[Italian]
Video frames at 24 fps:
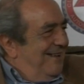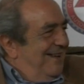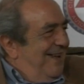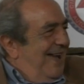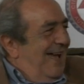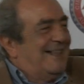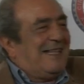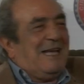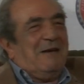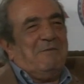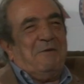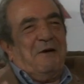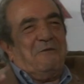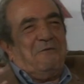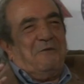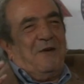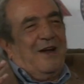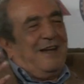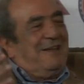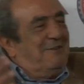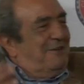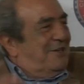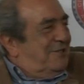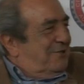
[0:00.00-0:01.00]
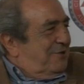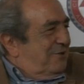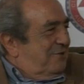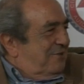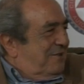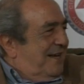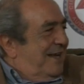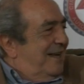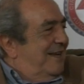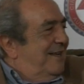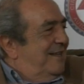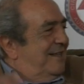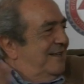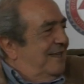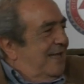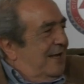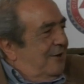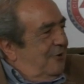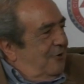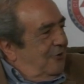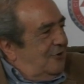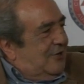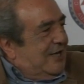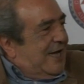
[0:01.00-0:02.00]
Andiamo a fare questo rally
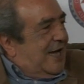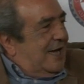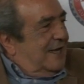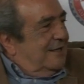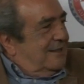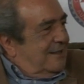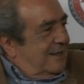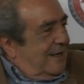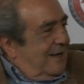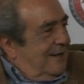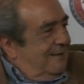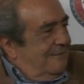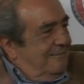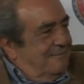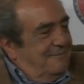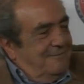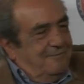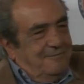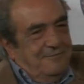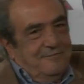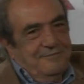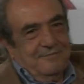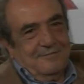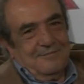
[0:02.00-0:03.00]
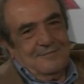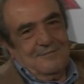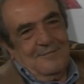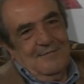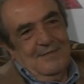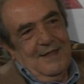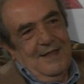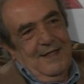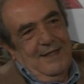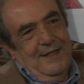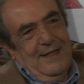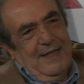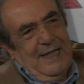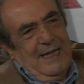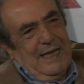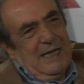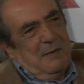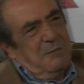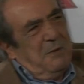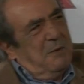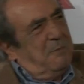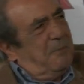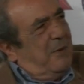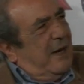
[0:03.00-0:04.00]
dell'Oliastra,
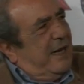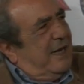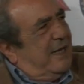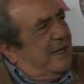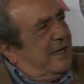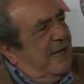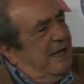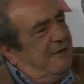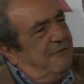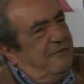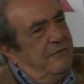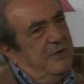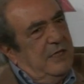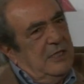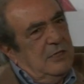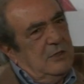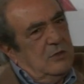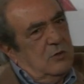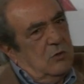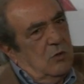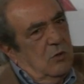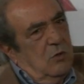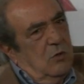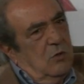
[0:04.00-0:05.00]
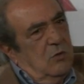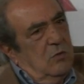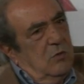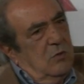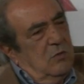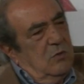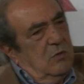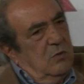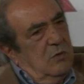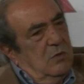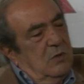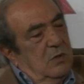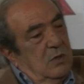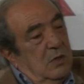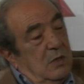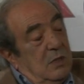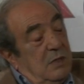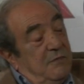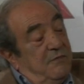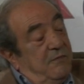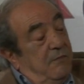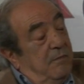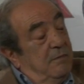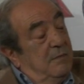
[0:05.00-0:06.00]
che mi pare che ha vinto
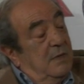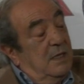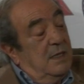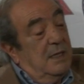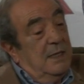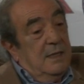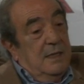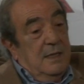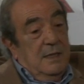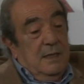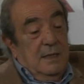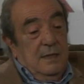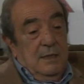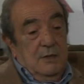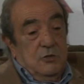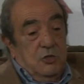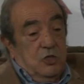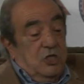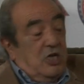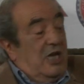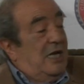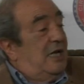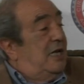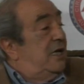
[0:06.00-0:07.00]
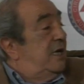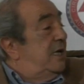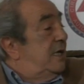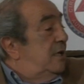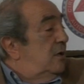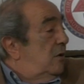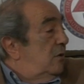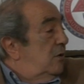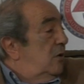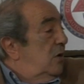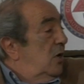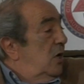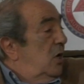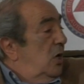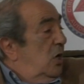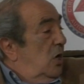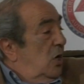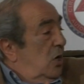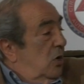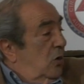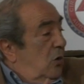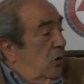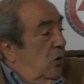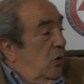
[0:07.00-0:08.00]
eh, eh Cellino
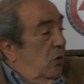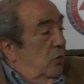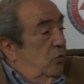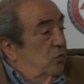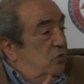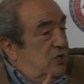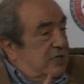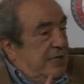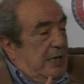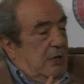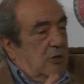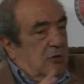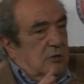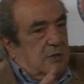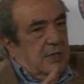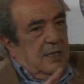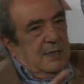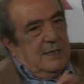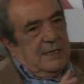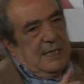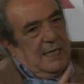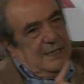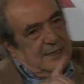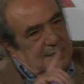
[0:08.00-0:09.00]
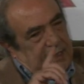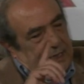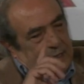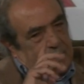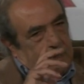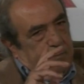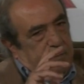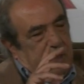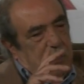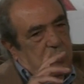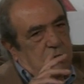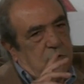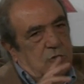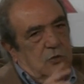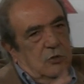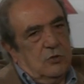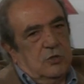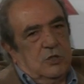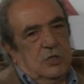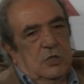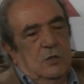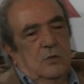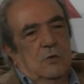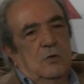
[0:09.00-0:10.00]
con un 0,37, ma non sono
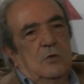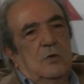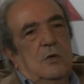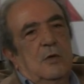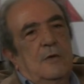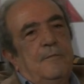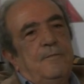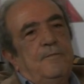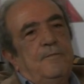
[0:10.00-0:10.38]
sicuro.